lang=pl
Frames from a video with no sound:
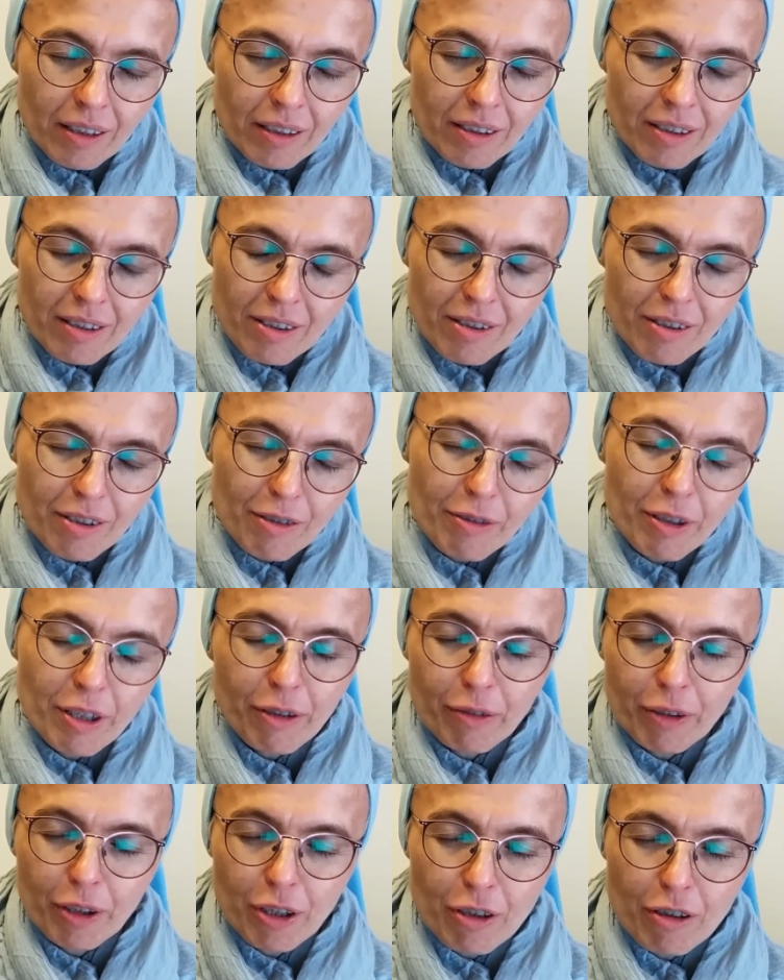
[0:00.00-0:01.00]

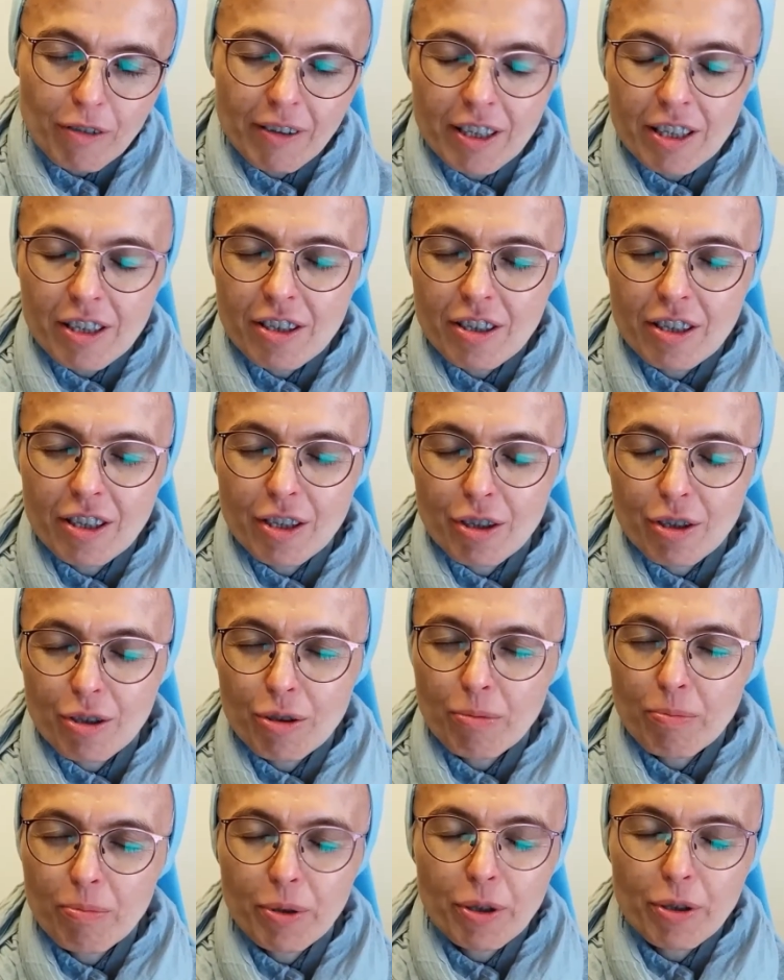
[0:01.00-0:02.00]
zweryfikować
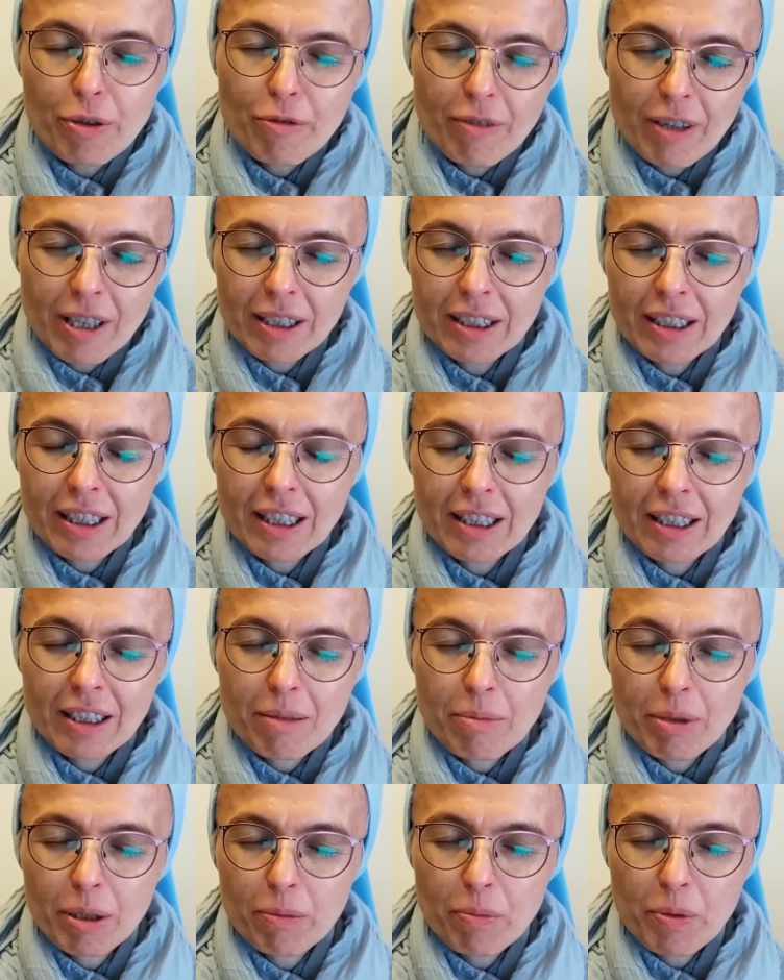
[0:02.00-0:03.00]
nasze opiniowanie na
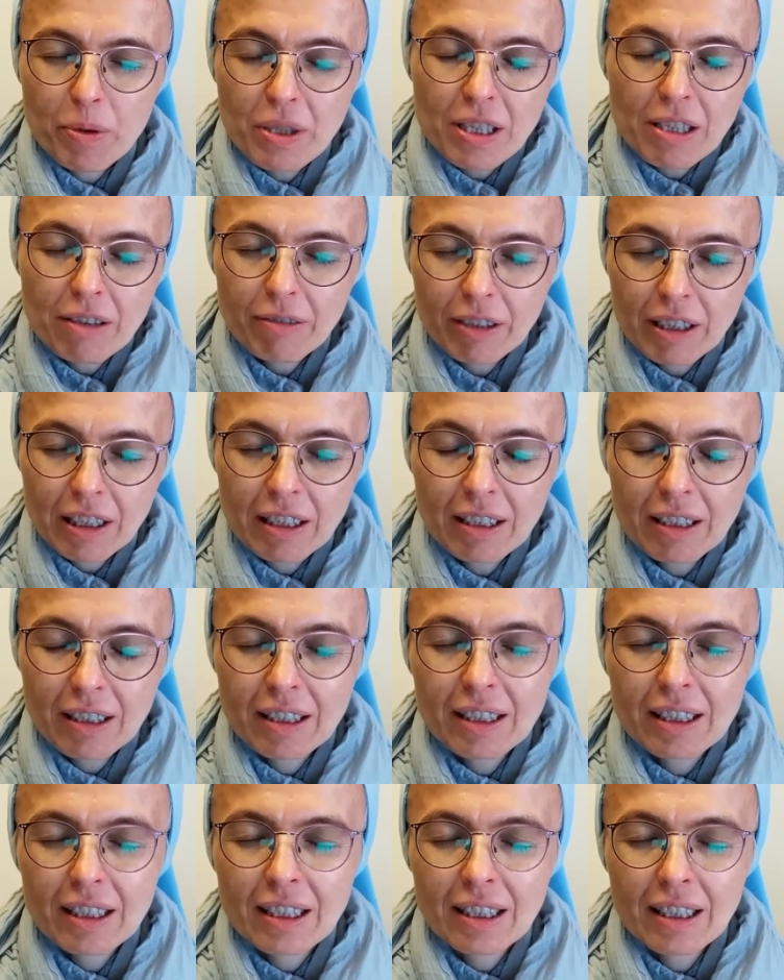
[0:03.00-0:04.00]
temat postaw
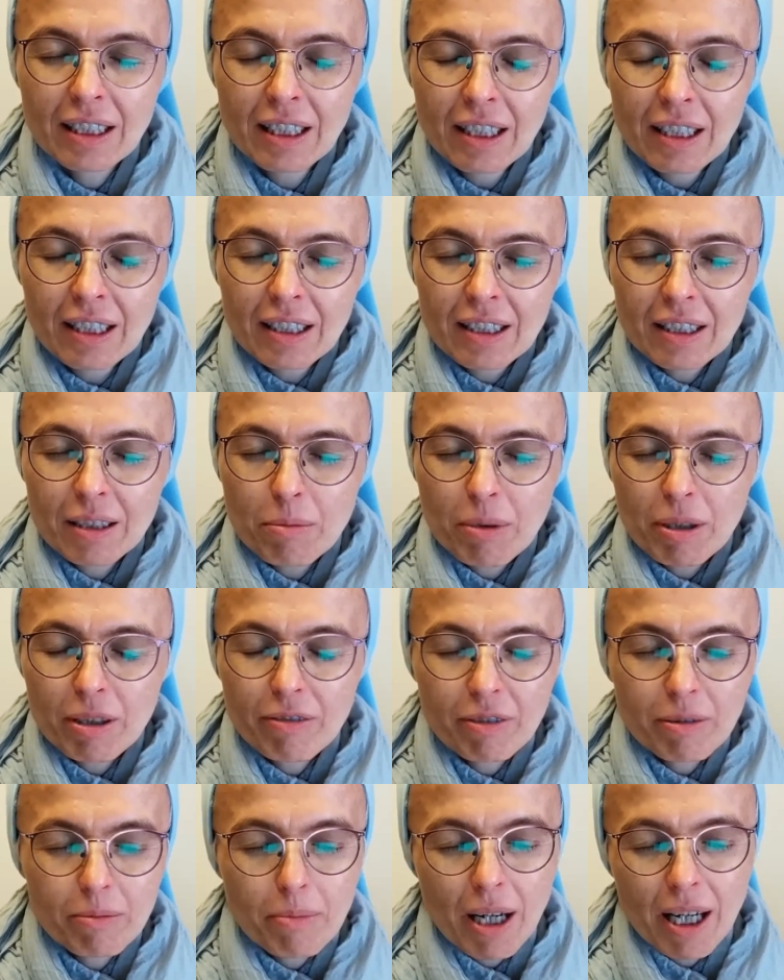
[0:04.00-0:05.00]
innych, na temat
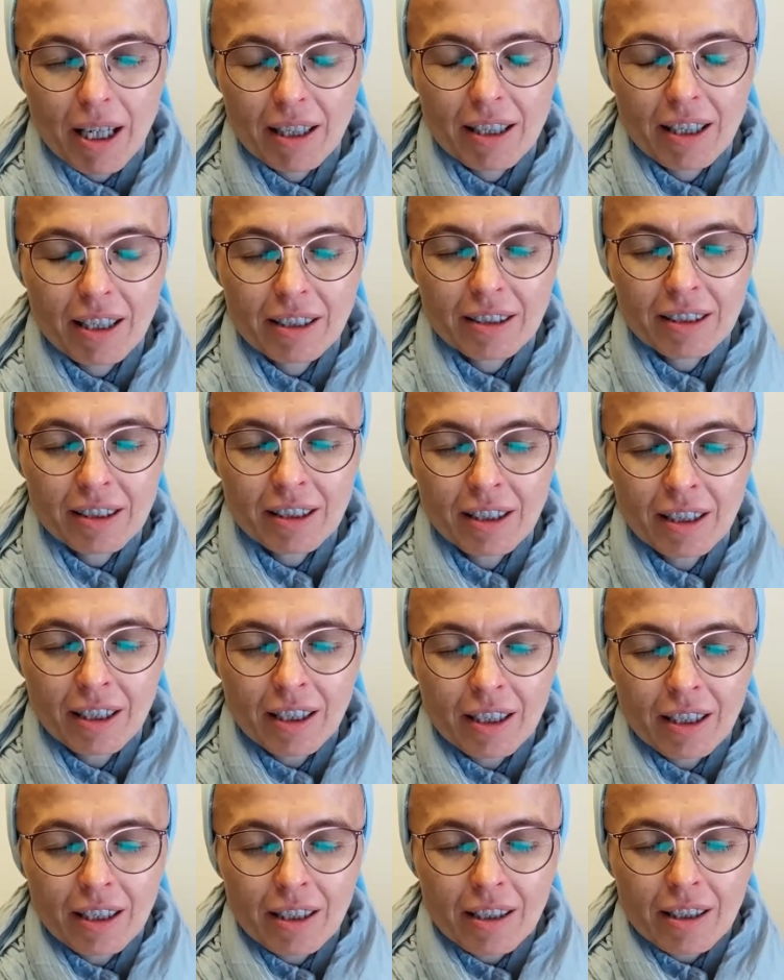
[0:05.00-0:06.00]
wymagań,
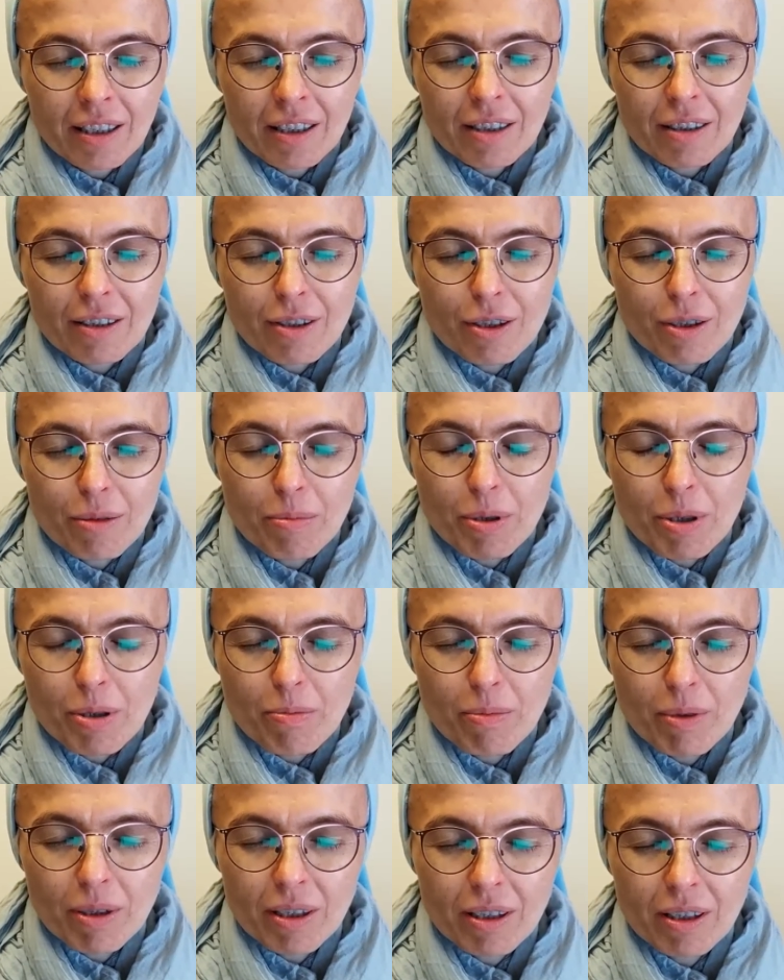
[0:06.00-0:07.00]

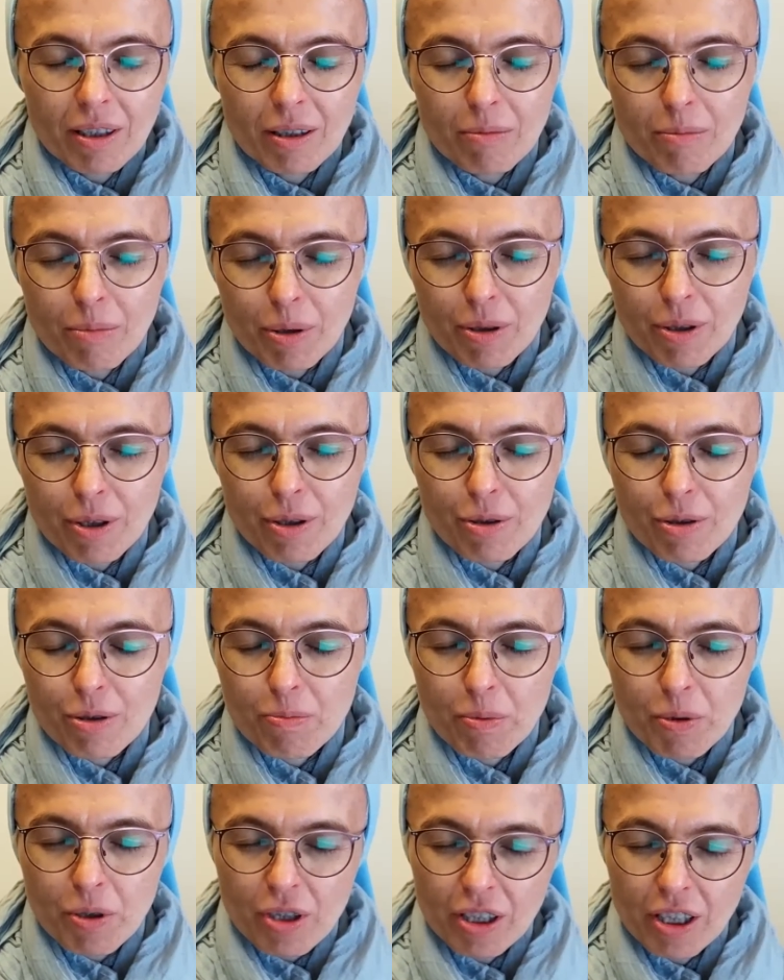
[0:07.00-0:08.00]
żebyśmy mogli
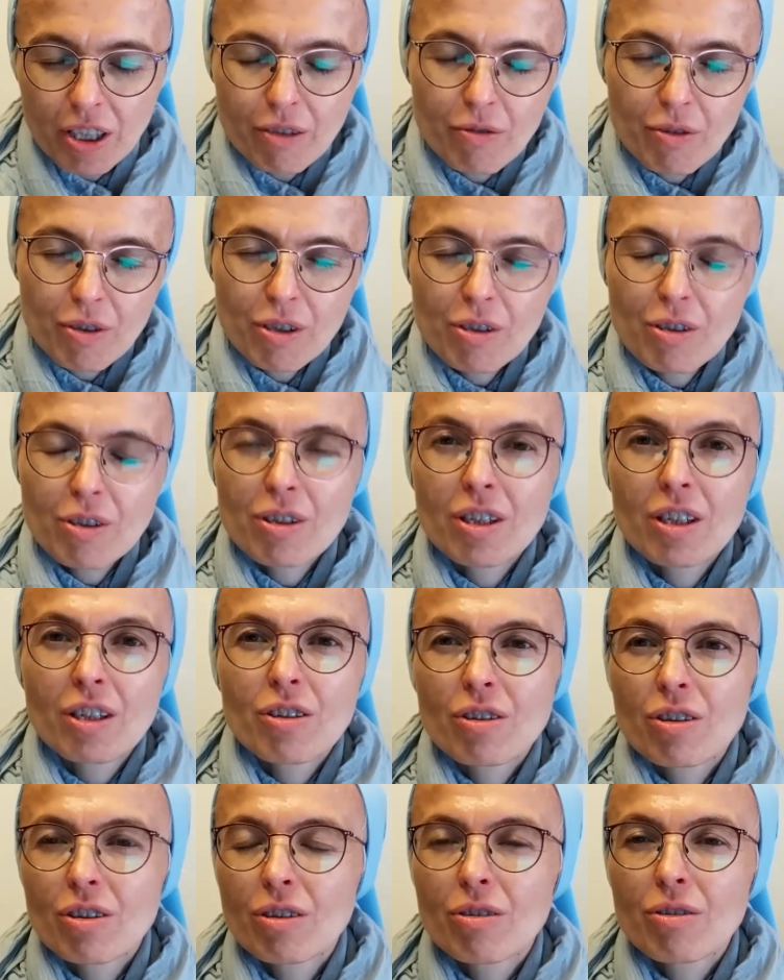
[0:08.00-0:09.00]
rozpoczynać wszystkie
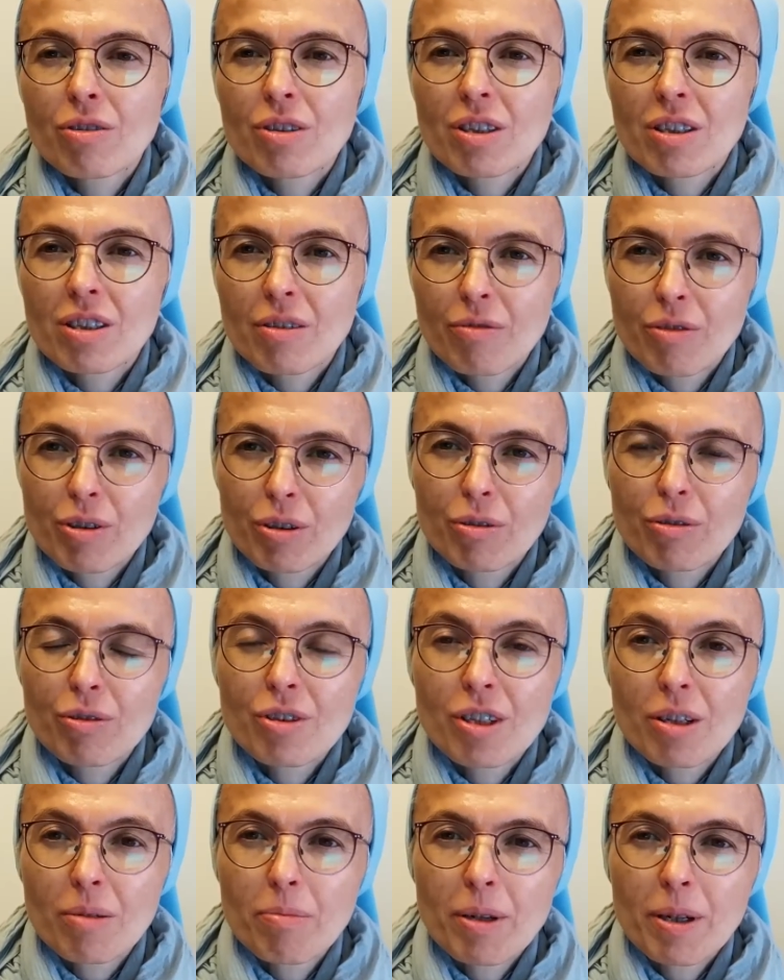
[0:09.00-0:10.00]
czynności zawsze od
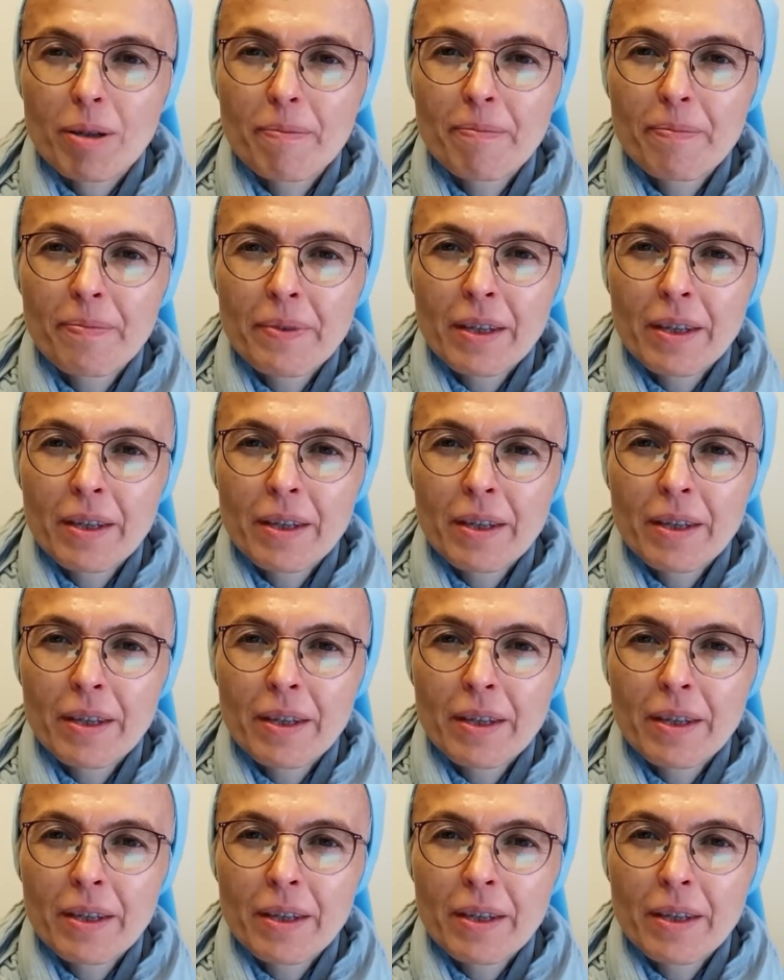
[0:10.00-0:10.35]
Ciebie.